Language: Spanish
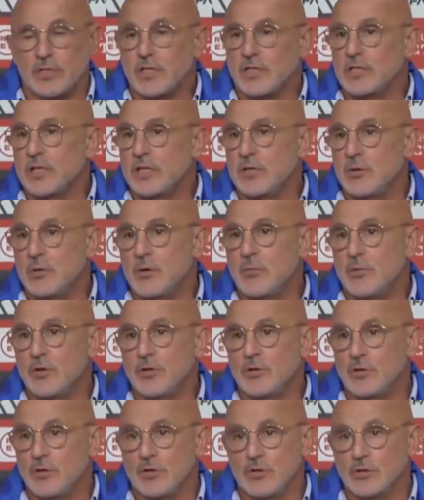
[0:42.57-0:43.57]
tenerte de nuevo
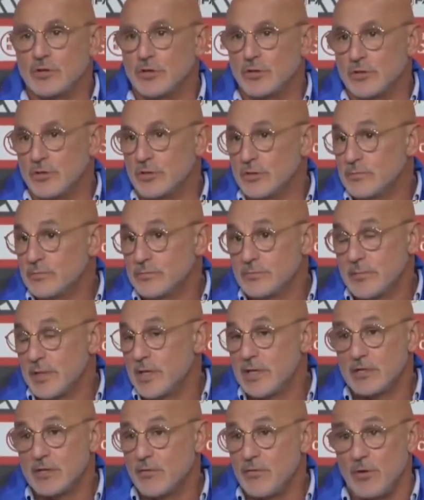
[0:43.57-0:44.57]
pronto con nosotros. ¿no?
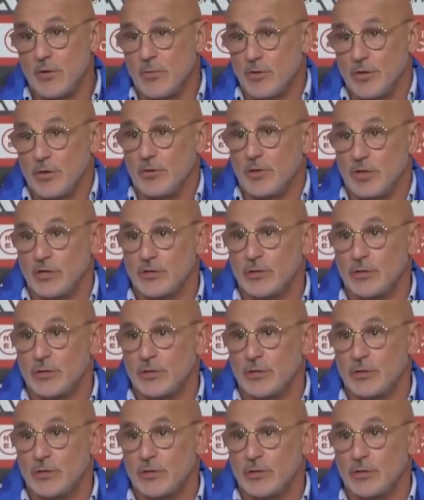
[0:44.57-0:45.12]
Ese fue el motivo